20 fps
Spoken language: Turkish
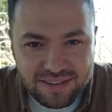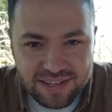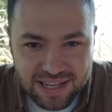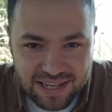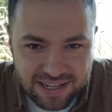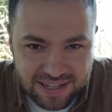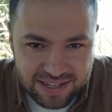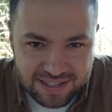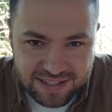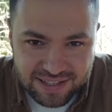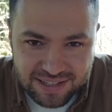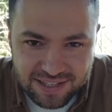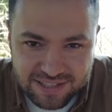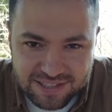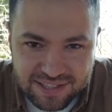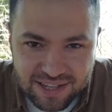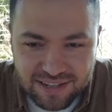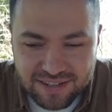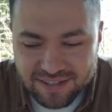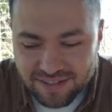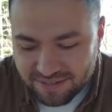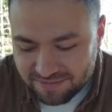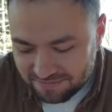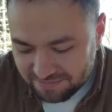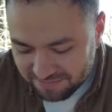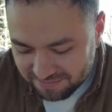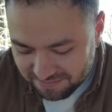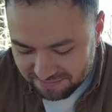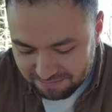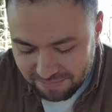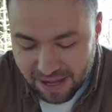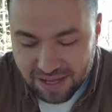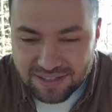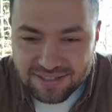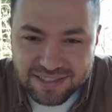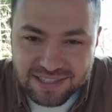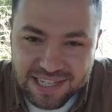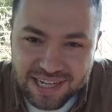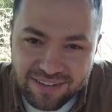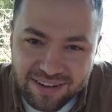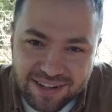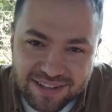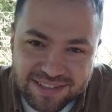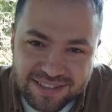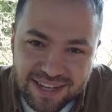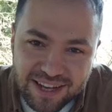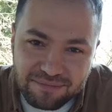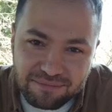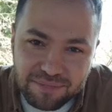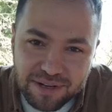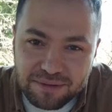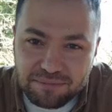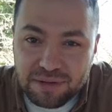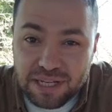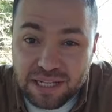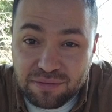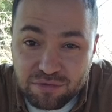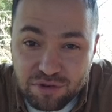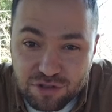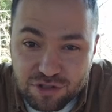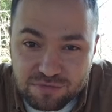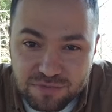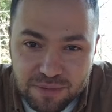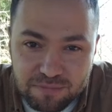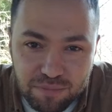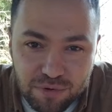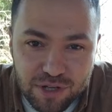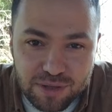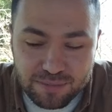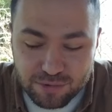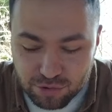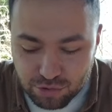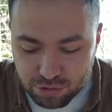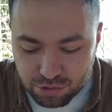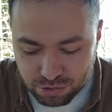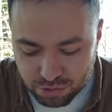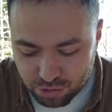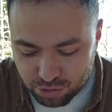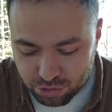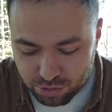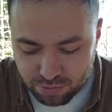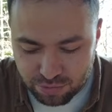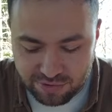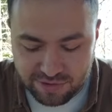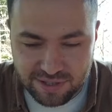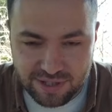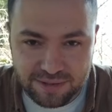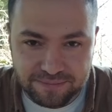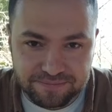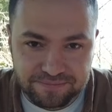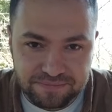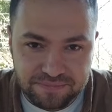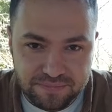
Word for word: gelen arkadaşlar bence kahvaltı yapmayın. Benim gözüm hep böyle bir sucuklu yumurta.